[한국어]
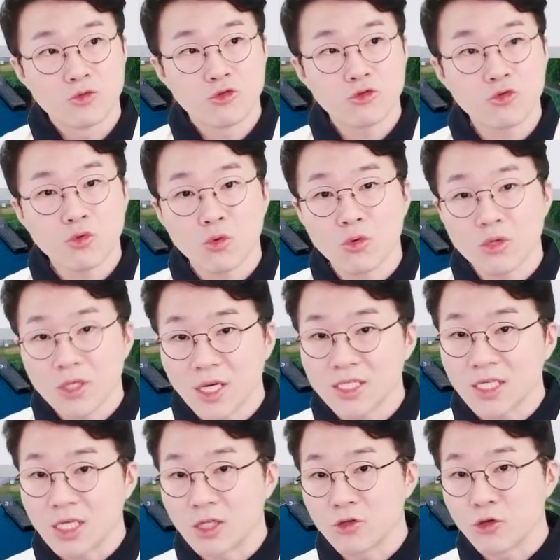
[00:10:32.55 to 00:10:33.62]
죽도록
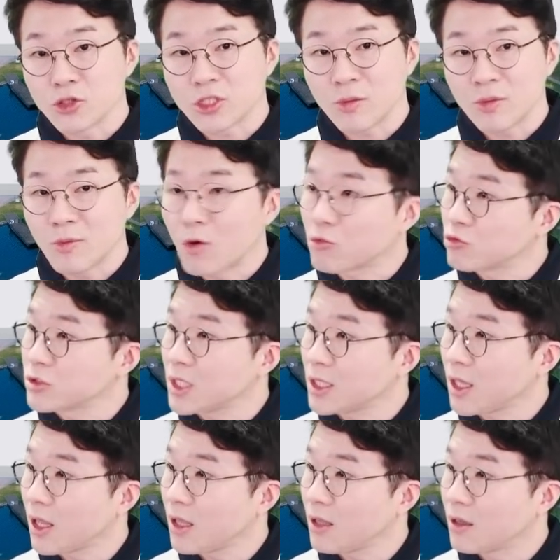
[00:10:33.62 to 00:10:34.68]
일하지 않아도 어차피 먹고
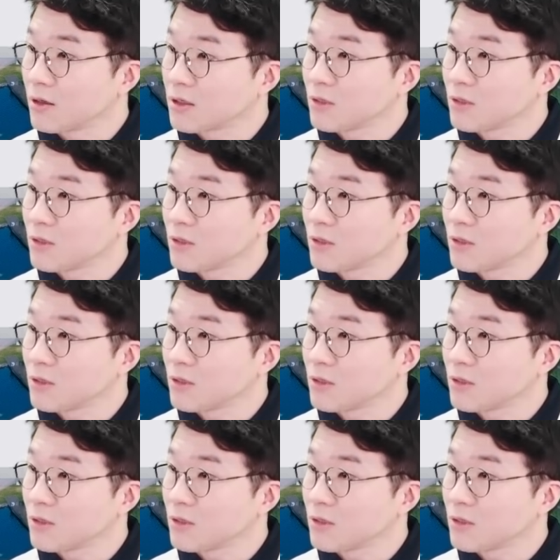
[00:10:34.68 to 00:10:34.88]
사네.